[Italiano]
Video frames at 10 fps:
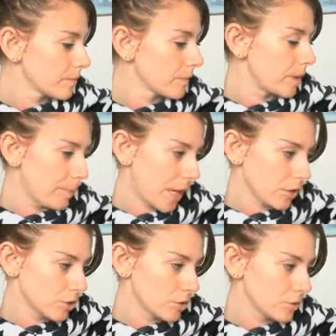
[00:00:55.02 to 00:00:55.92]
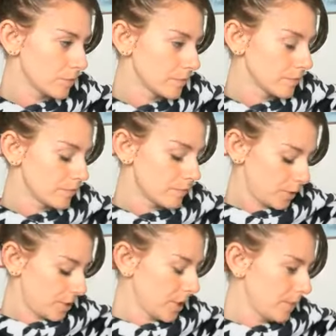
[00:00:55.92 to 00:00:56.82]
Ti piaccio?
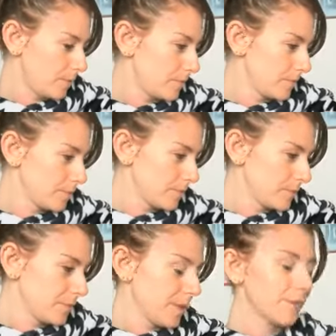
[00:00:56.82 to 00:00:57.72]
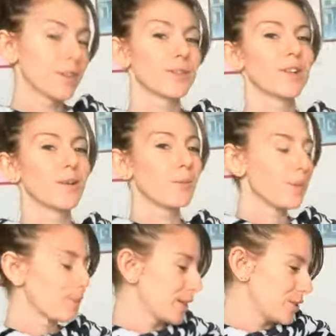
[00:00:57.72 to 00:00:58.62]
Così in versione un po'
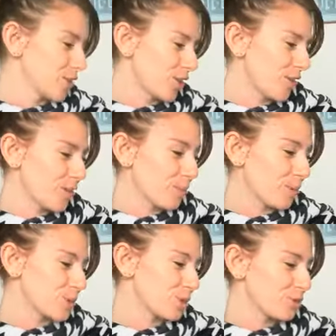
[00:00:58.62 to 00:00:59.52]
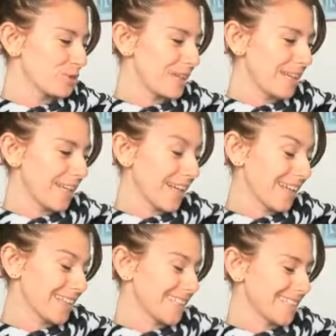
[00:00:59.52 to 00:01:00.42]
maggiolli, un po' ciottolina.
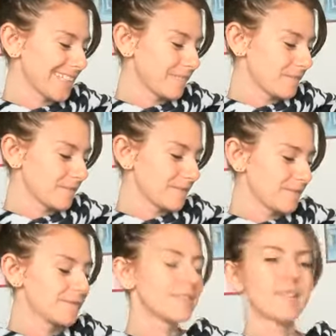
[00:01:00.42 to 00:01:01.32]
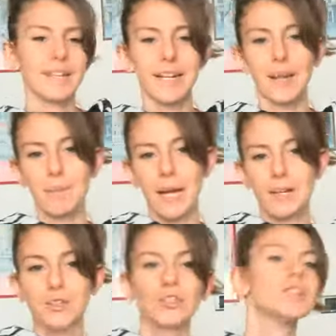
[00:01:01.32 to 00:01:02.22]
Sì, le
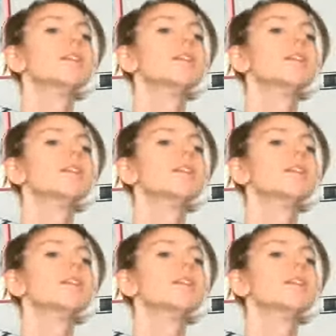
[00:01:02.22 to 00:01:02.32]
piaccio.